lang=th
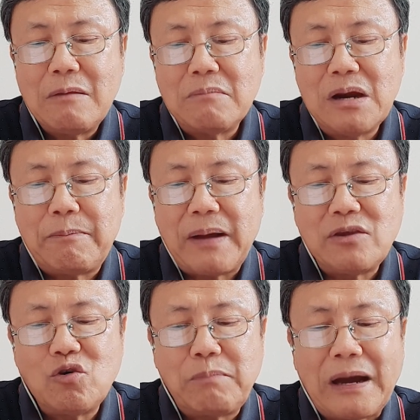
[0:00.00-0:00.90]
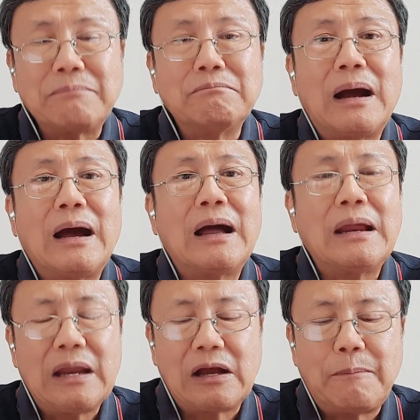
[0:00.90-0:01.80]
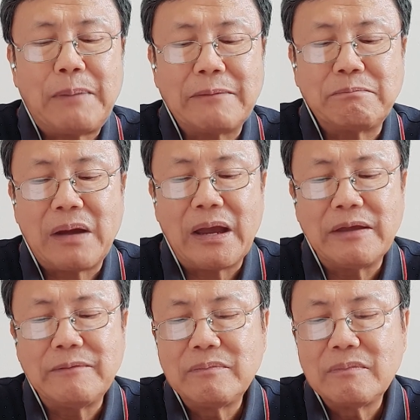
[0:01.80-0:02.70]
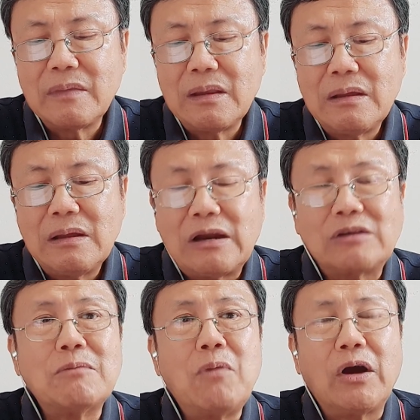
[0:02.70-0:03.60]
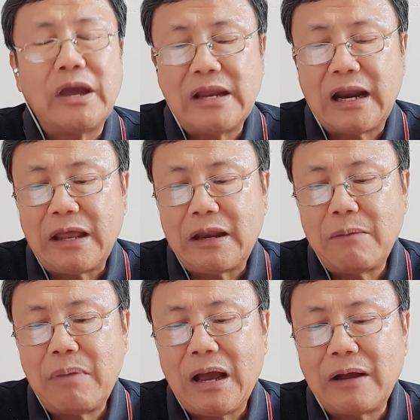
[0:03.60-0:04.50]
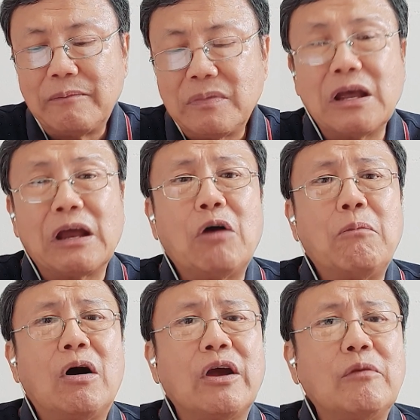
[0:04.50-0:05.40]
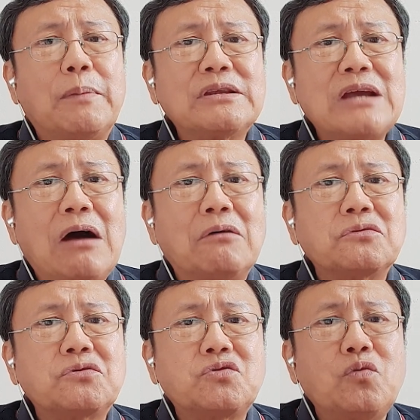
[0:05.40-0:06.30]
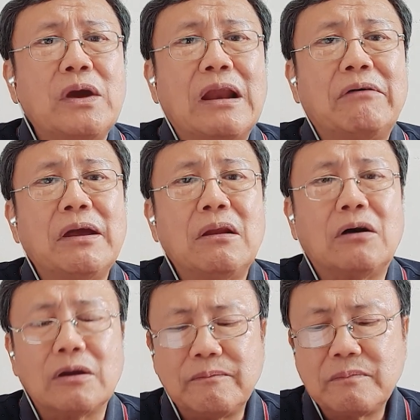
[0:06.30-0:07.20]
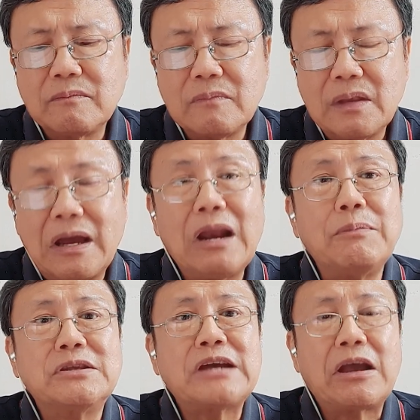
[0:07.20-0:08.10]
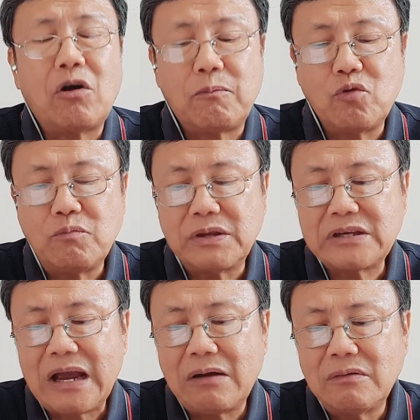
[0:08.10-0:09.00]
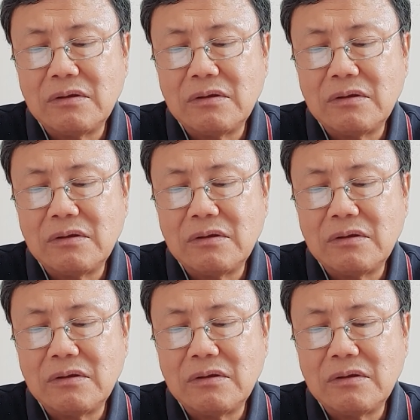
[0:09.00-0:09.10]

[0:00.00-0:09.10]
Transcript: เมื่อพายุพัดมาแล้วก็พัดไป เราจะมองเห็นอะไรได้บ้างหนึ่งเรามองเห็นว่าพระเจ้าช่วยเราให้รอด ให้เรามีใจขอบคุณพระเจ้า